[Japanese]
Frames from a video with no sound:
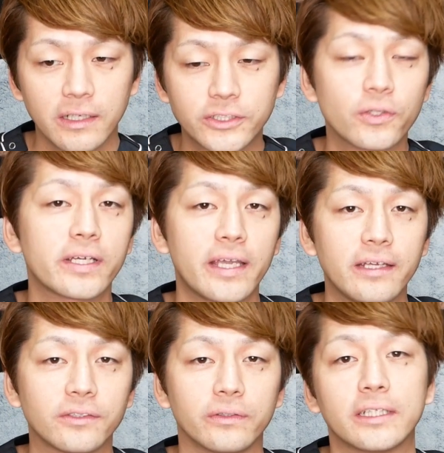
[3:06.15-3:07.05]
一度だ
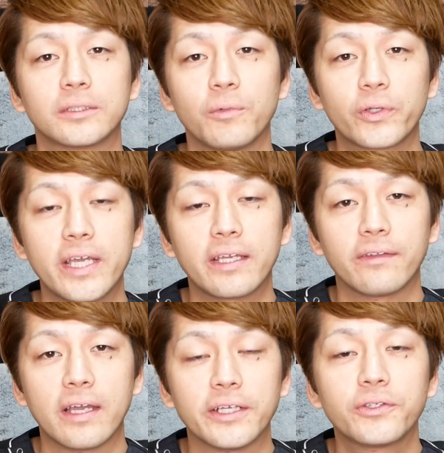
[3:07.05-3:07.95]
けその脱毛経
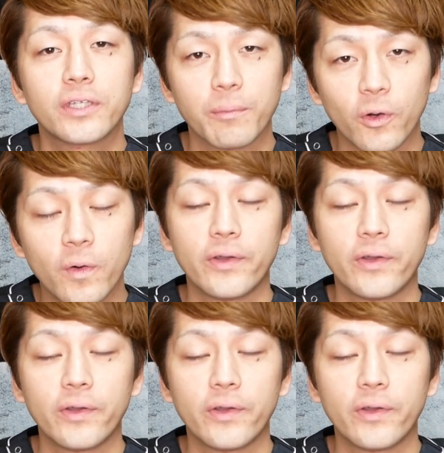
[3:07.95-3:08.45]
験ない人でも